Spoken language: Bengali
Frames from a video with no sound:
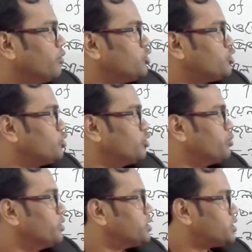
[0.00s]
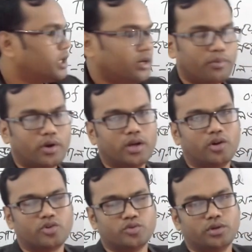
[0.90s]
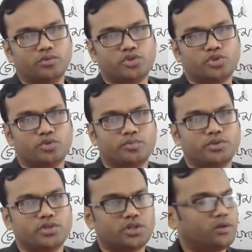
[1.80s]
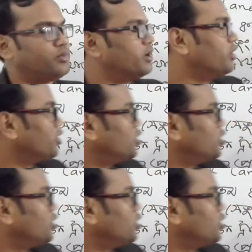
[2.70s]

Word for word: উনিশশো সালের পয়লা অক্টোবর উনিশশো সালের পয়লা